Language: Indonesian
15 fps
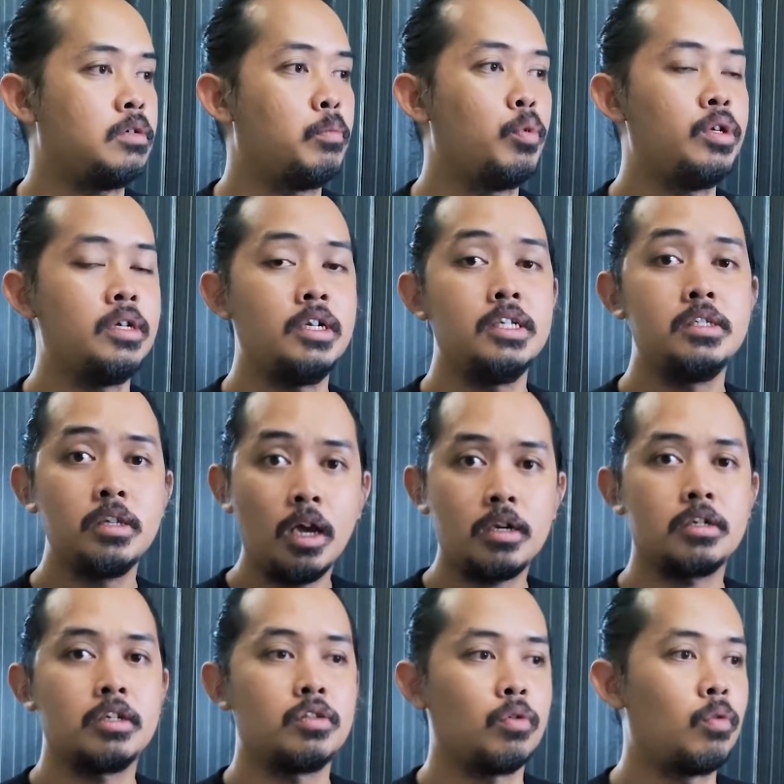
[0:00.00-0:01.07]
nyembuhin Lizard
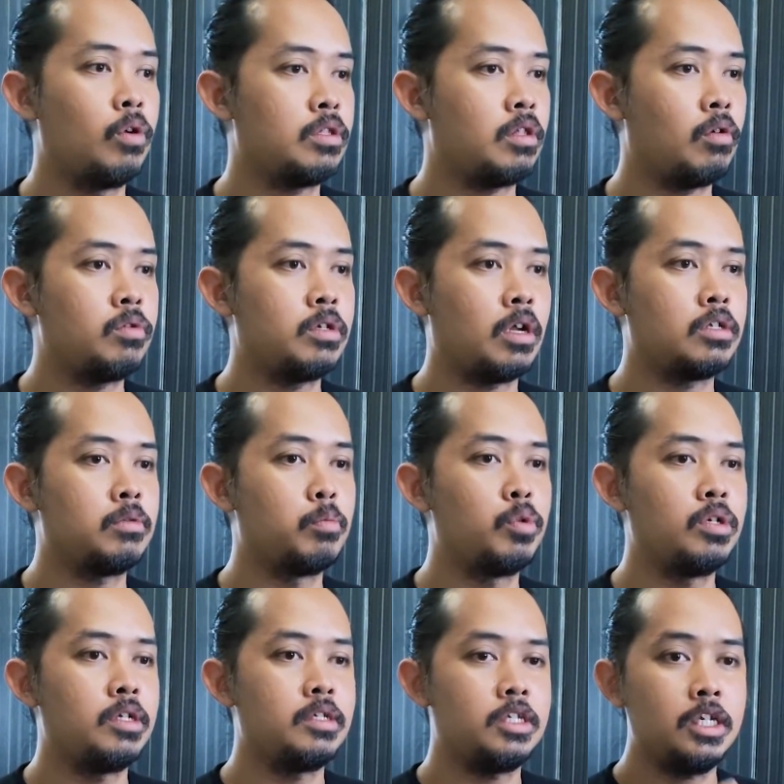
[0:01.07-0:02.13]
gitu gue tahu cara
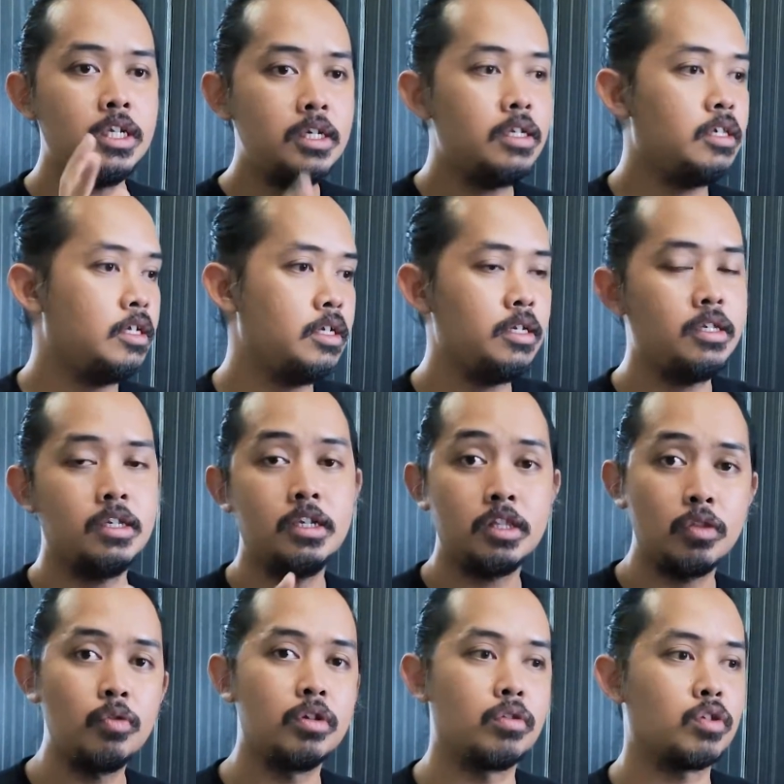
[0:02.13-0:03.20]
nyembuhin si ini si ini si
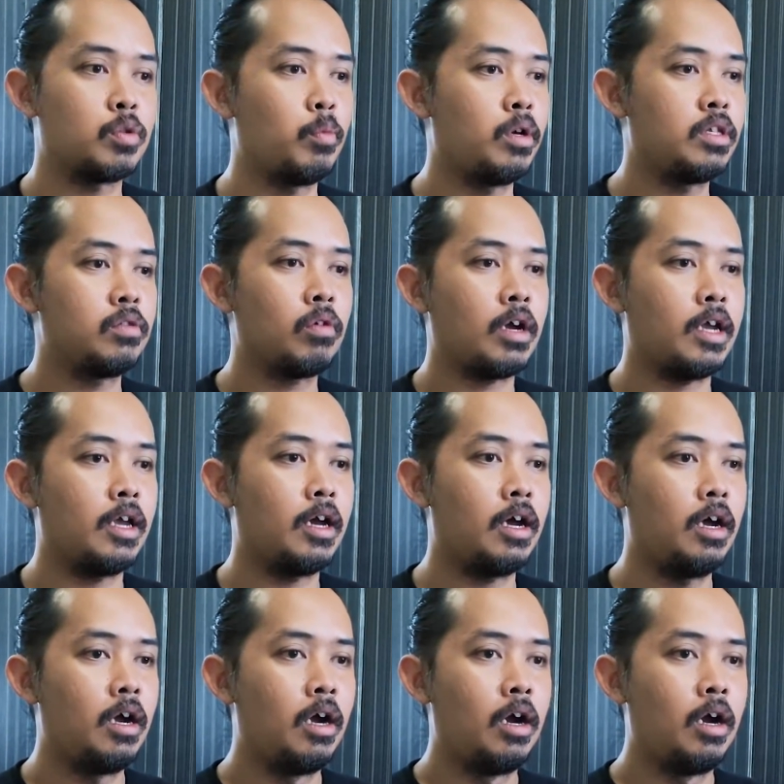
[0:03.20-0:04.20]
itu gitu semuanya itu kayak